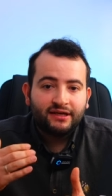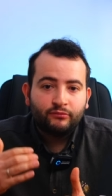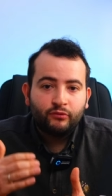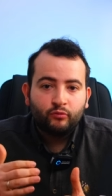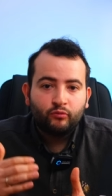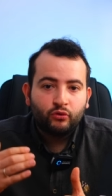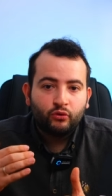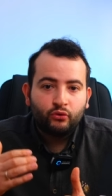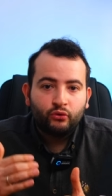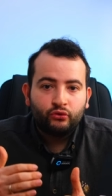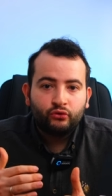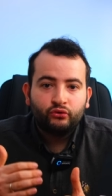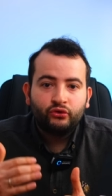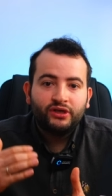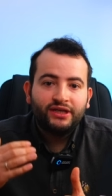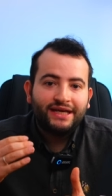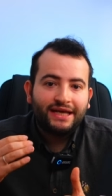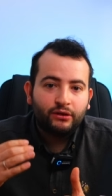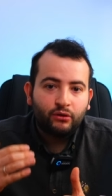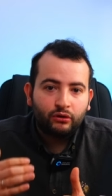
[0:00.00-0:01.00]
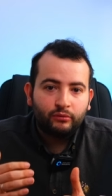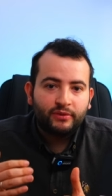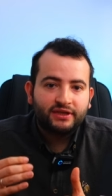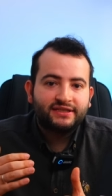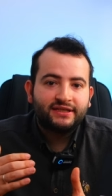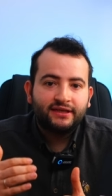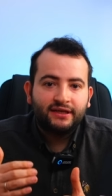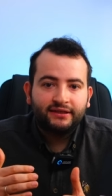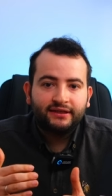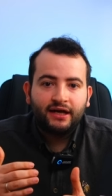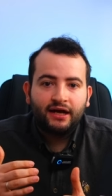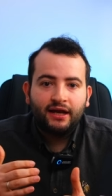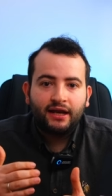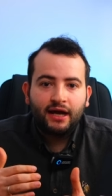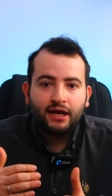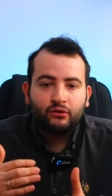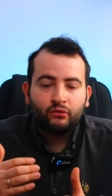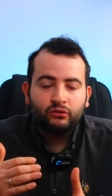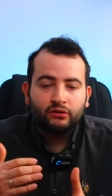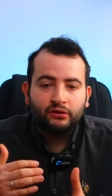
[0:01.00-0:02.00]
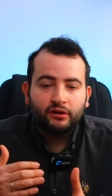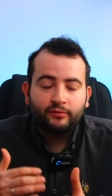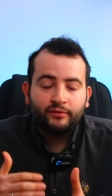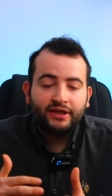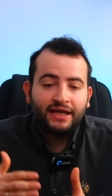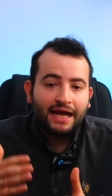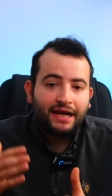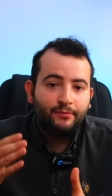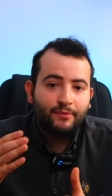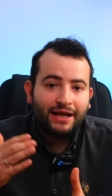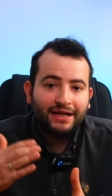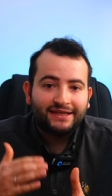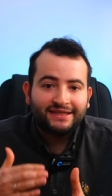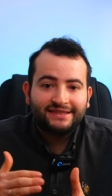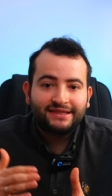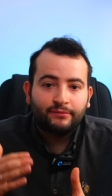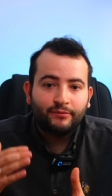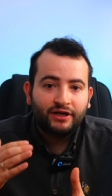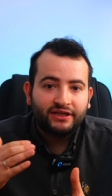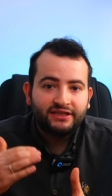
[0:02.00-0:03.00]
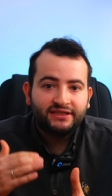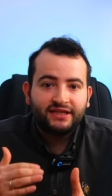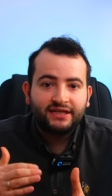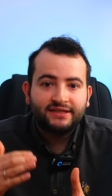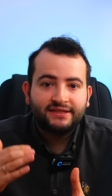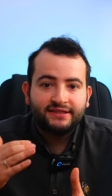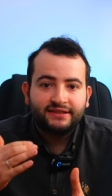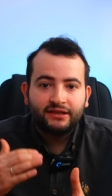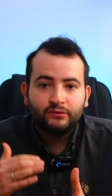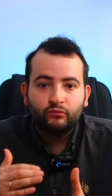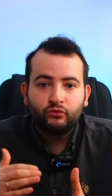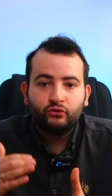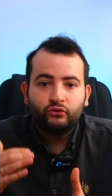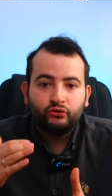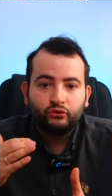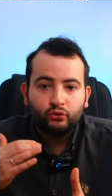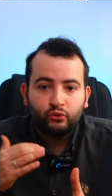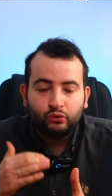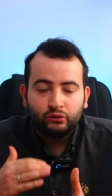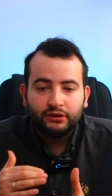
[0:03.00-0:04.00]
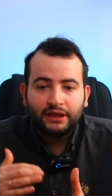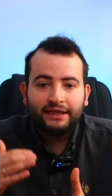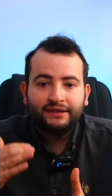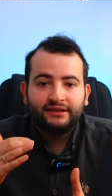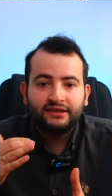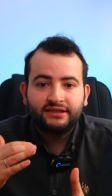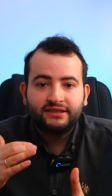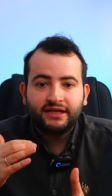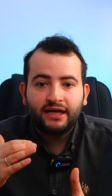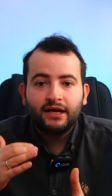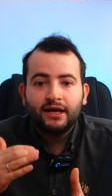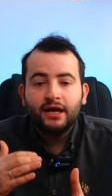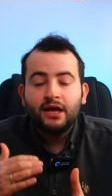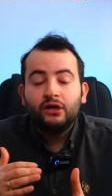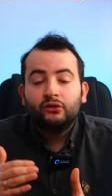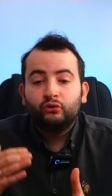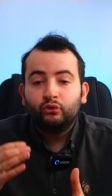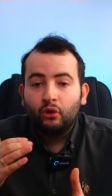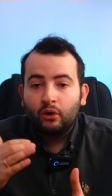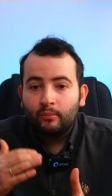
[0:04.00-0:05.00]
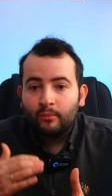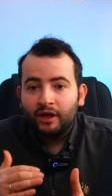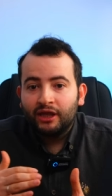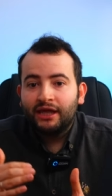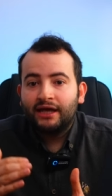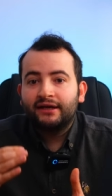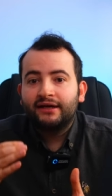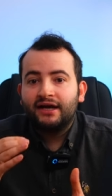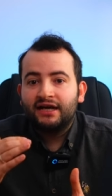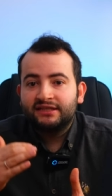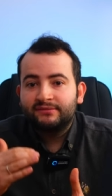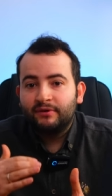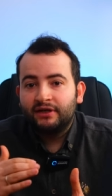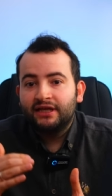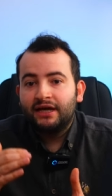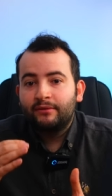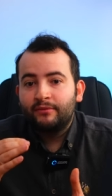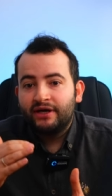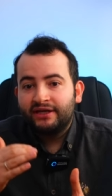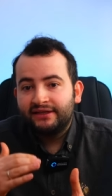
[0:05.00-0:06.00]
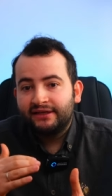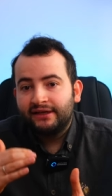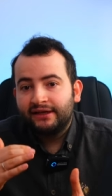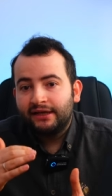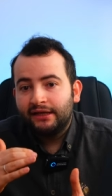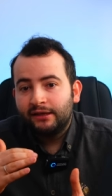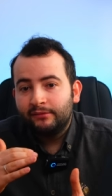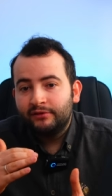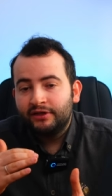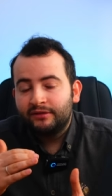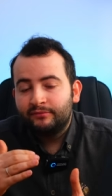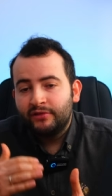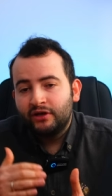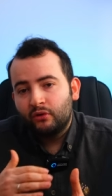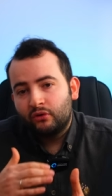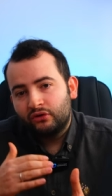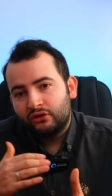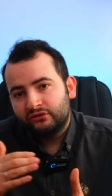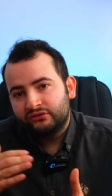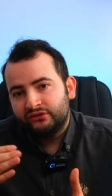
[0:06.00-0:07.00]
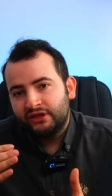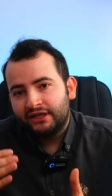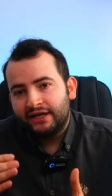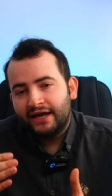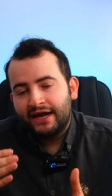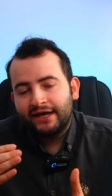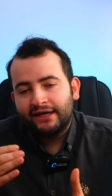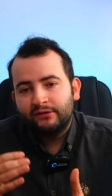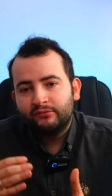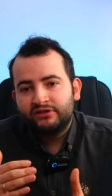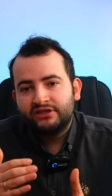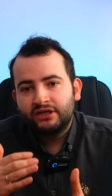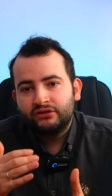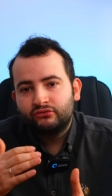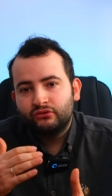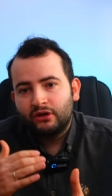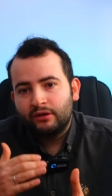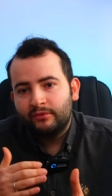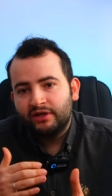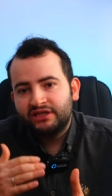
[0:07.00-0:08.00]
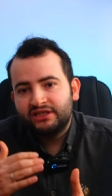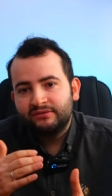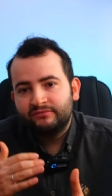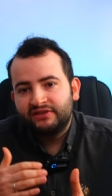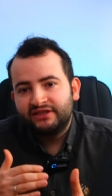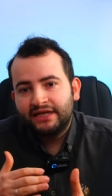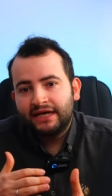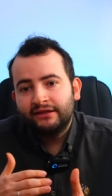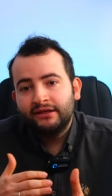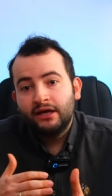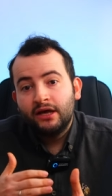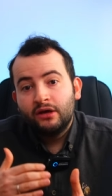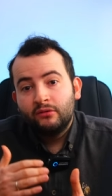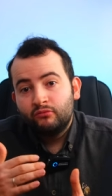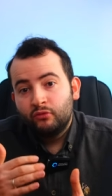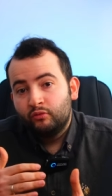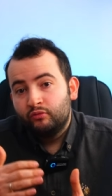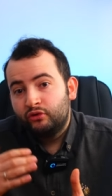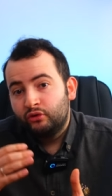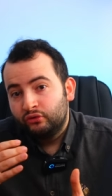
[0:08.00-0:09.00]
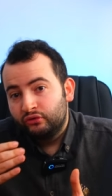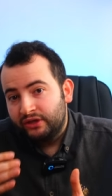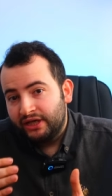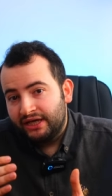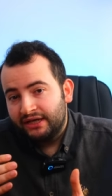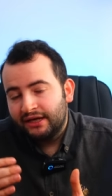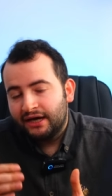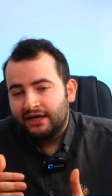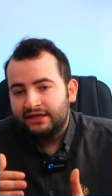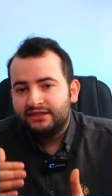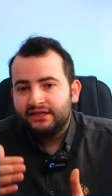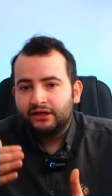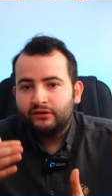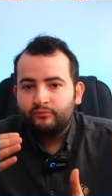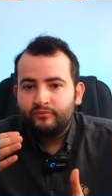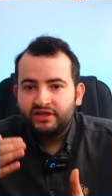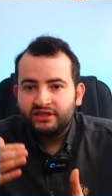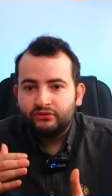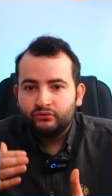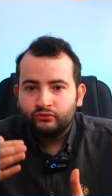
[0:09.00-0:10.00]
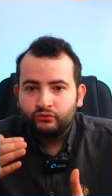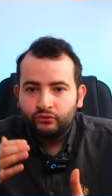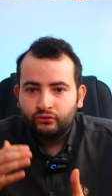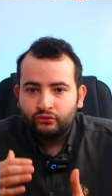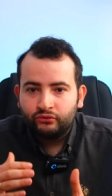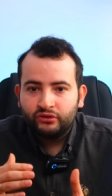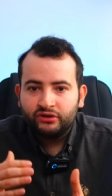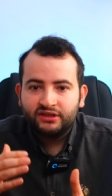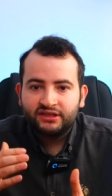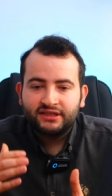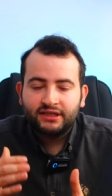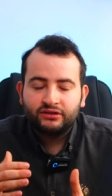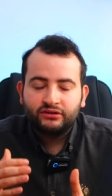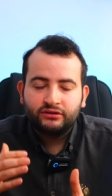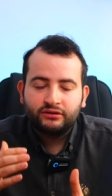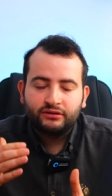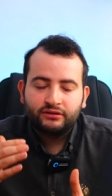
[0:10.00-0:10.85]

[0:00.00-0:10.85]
Tabii bu ürünün yeni olmasıyla da alakalı olabilir. Yani belki zaman içerisinde bu ürünü kullandıkça donmalar, kasmalar meydana gelebilir mi? O noktada herhangi bir şey söylemek şimdiden mümkün değil. Ancak biz ürünü kısa